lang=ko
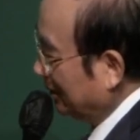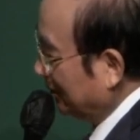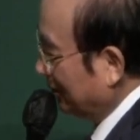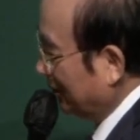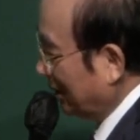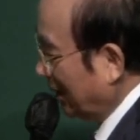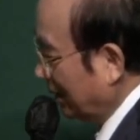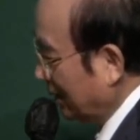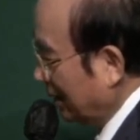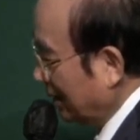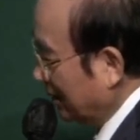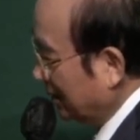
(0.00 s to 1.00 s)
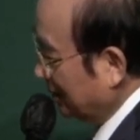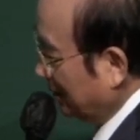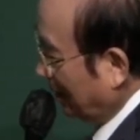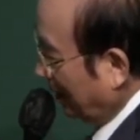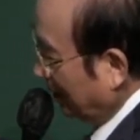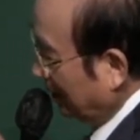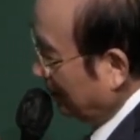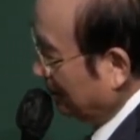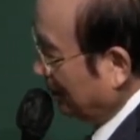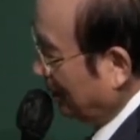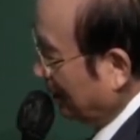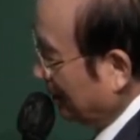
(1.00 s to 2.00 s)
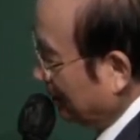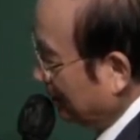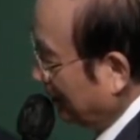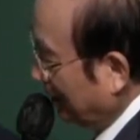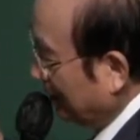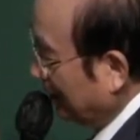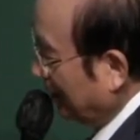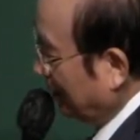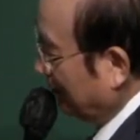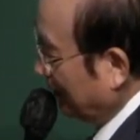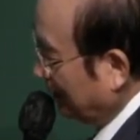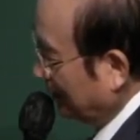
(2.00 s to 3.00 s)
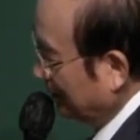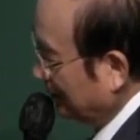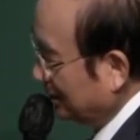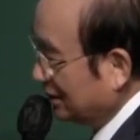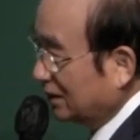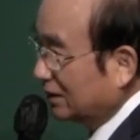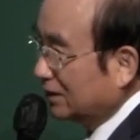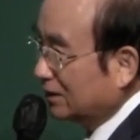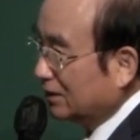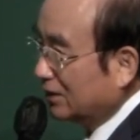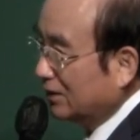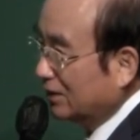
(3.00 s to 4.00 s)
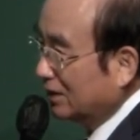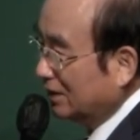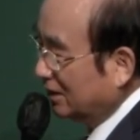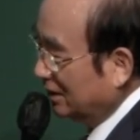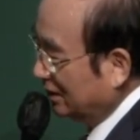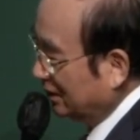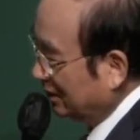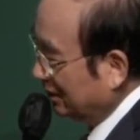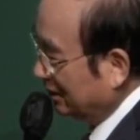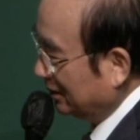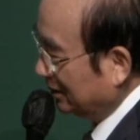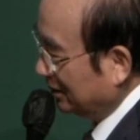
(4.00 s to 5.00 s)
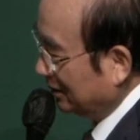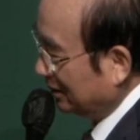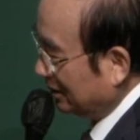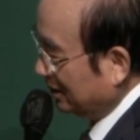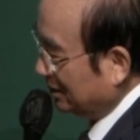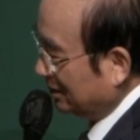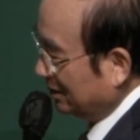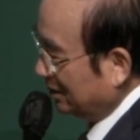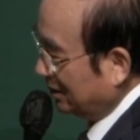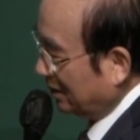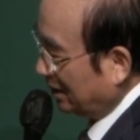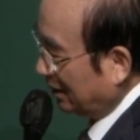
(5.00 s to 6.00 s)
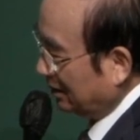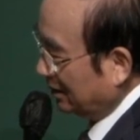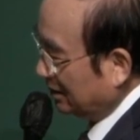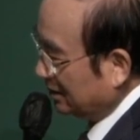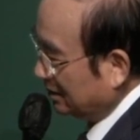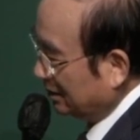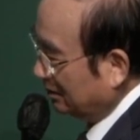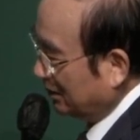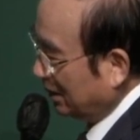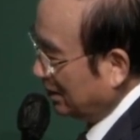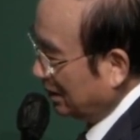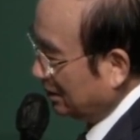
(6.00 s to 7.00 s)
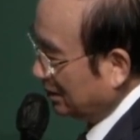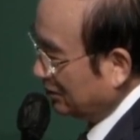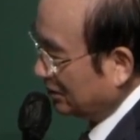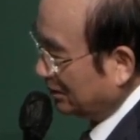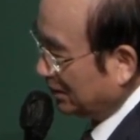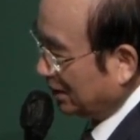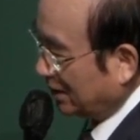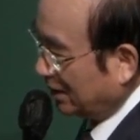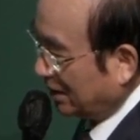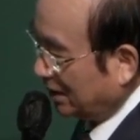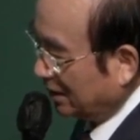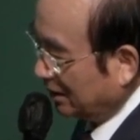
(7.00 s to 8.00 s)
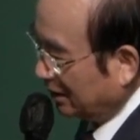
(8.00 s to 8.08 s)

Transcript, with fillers: 우리는 하나님 것, 하나님을 향해서 달려가야만 이게 진짜거든요. 그래서 하나님께서 얼마나 냉정한지 압니까?